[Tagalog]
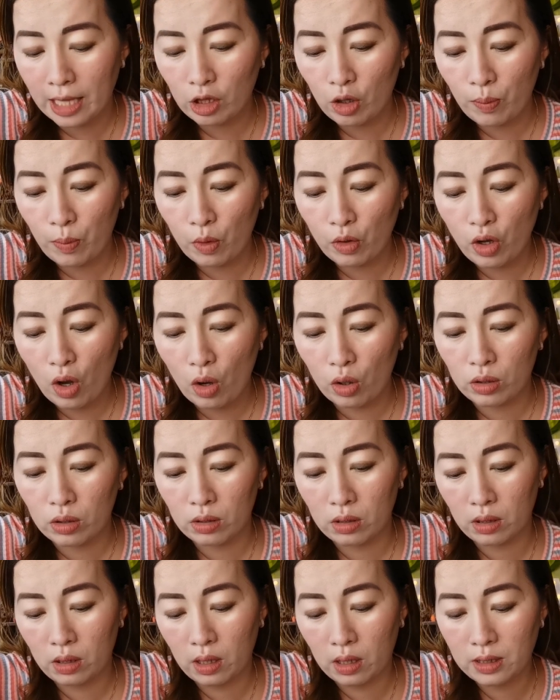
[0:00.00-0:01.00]
Ito po yon
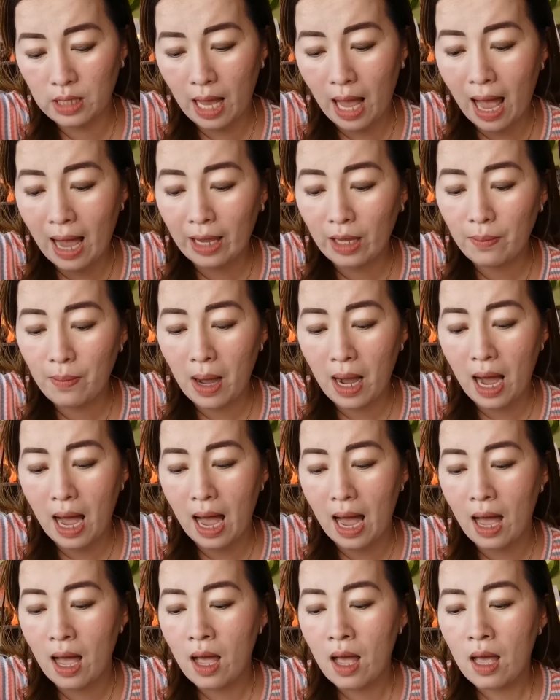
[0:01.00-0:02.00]
Sa aking
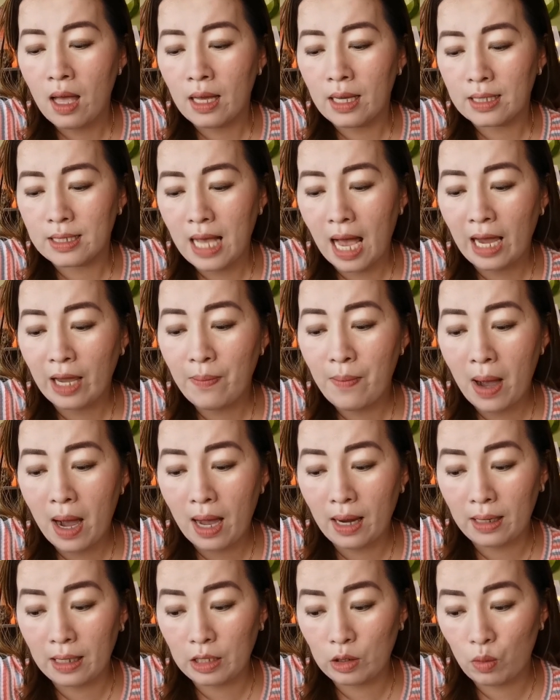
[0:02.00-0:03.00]
mga sa aking
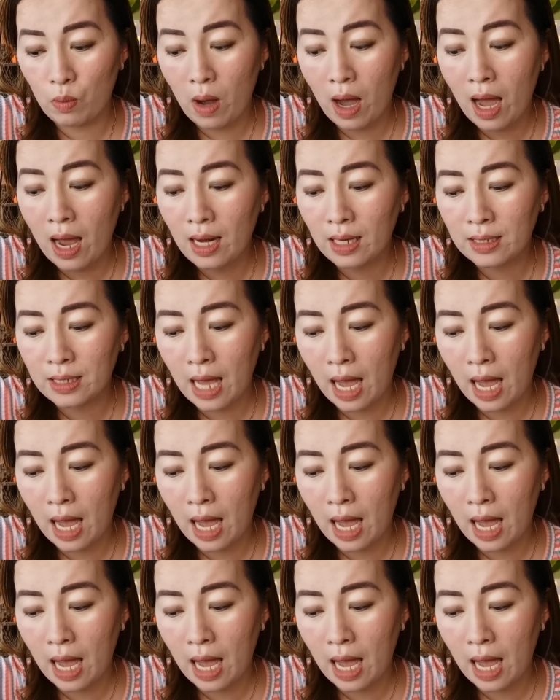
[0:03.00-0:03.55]
mga ritual,